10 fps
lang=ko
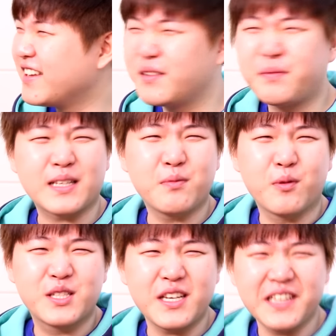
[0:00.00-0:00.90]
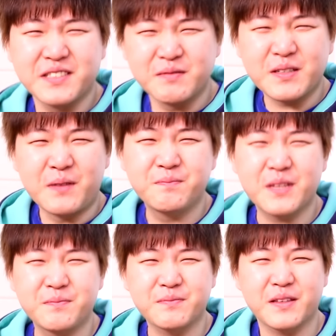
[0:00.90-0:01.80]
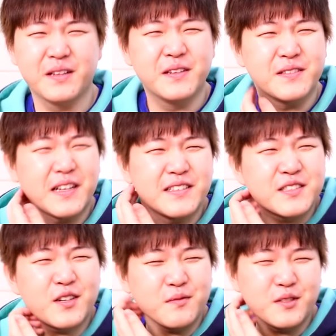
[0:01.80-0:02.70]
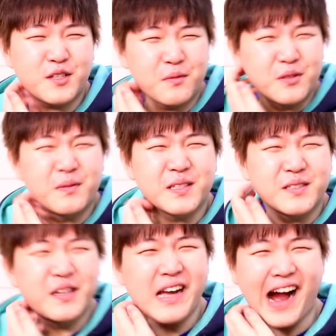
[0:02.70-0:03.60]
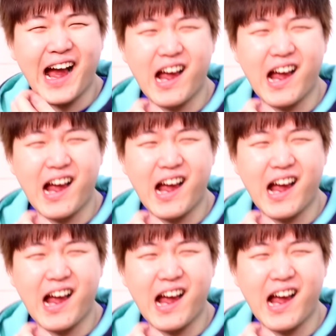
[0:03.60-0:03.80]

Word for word: 이 맛이 뭐지? 난생 처음 느껴보는 맛인데?